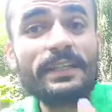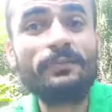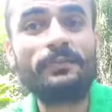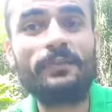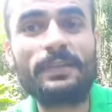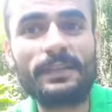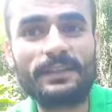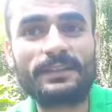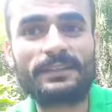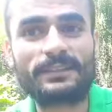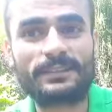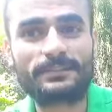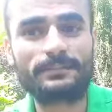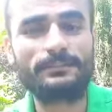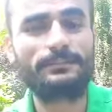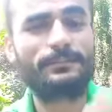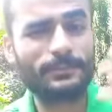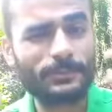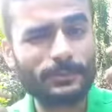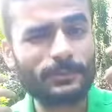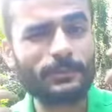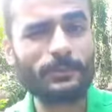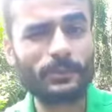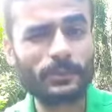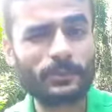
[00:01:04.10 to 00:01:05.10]
ग्रीन फिटनेस
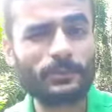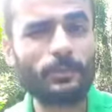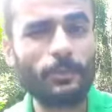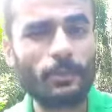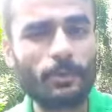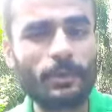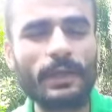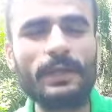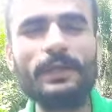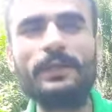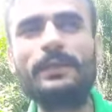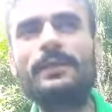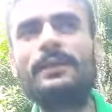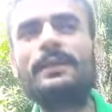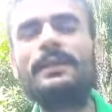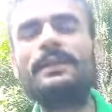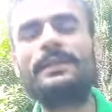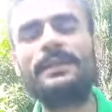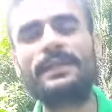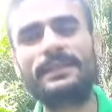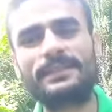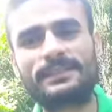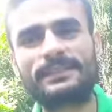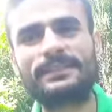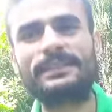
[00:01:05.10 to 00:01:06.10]
कुछ तो होगा
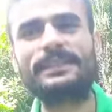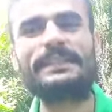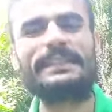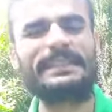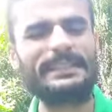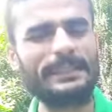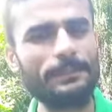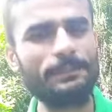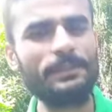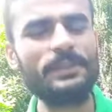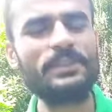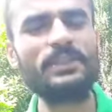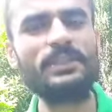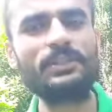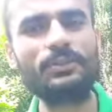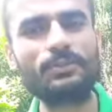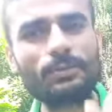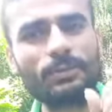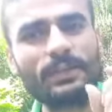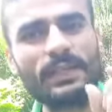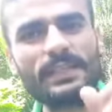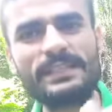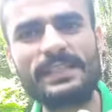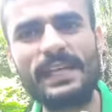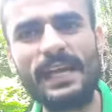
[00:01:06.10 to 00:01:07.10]
यस इसके पीछे एक
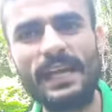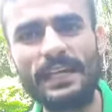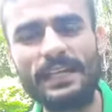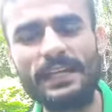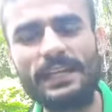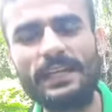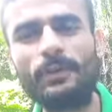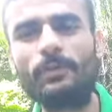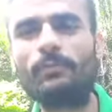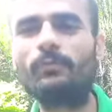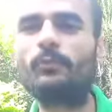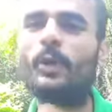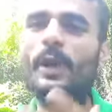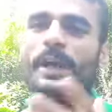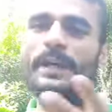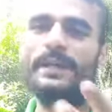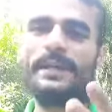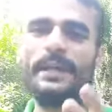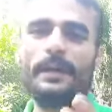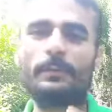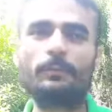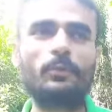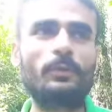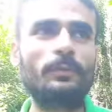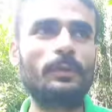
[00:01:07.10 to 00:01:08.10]
छोटा सा आइडिया और वो
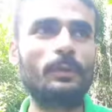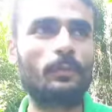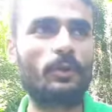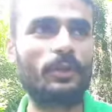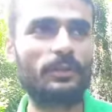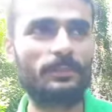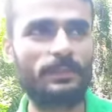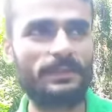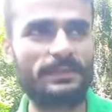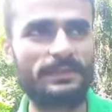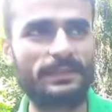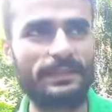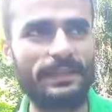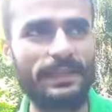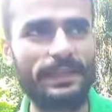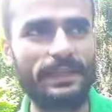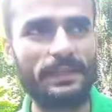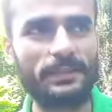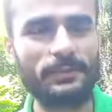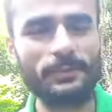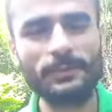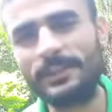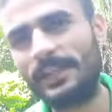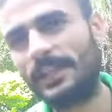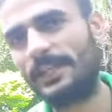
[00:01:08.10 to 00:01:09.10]
आइडिया आपको भी बहुत पसंद
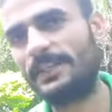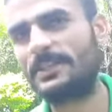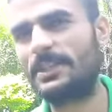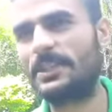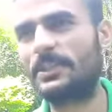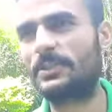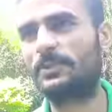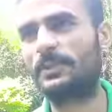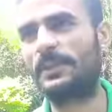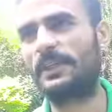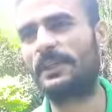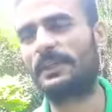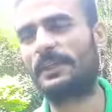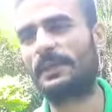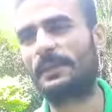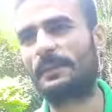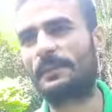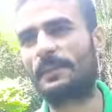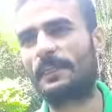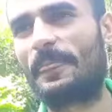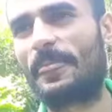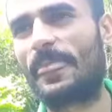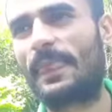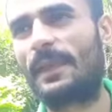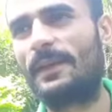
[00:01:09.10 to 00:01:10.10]
आएगा तो ध्यान से सुनिएगा
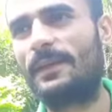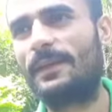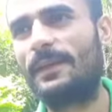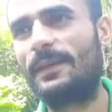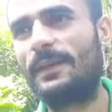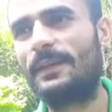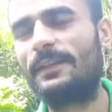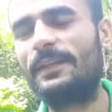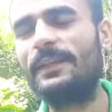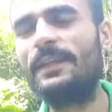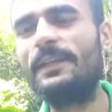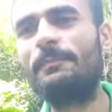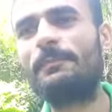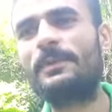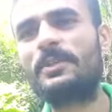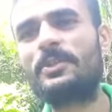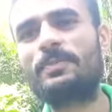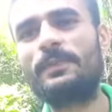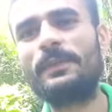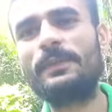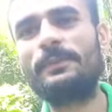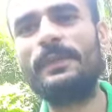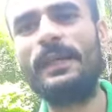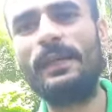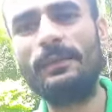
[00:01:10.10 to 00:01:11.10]
देखिए
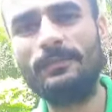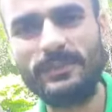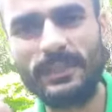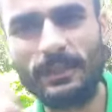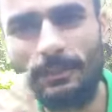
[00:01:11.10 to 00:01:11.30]
बचपन में हम